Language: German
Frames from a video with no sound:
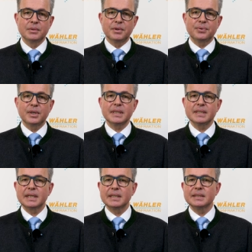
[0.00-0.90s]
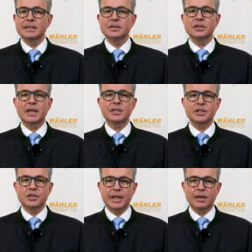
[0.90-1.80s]
Wir fordern eine
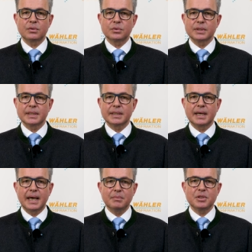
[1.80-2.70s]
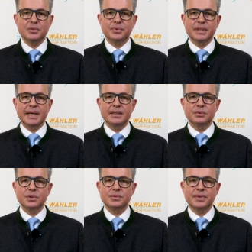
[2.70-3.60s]
rasche Stärkung der heimischen
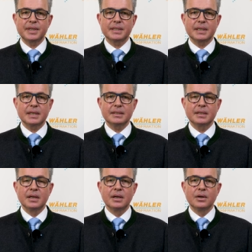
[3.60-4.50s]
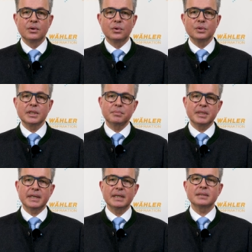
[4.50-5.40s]
Verteidigungsfähigkeit. 100
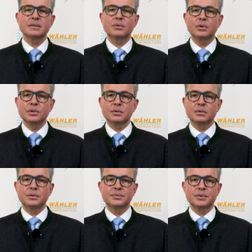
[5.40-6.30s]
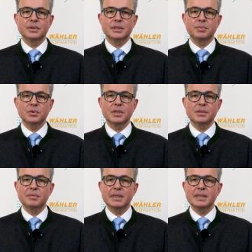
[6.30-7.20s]
Milliarden Euro für die
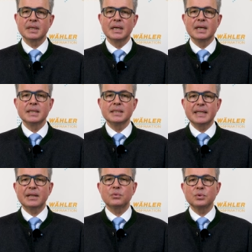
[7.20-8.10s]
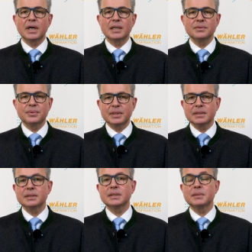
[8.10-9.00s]
Bundeswehr sind ein guter
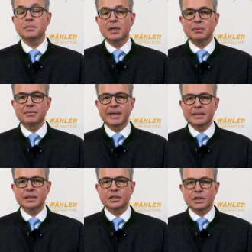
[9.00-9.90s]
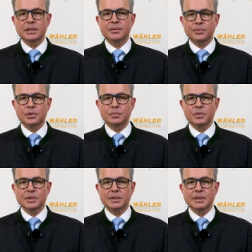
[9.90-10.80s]
Anfang, dem aber weitere Schritte folgen
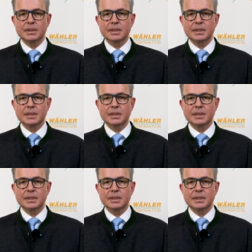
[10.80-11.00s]
müssen.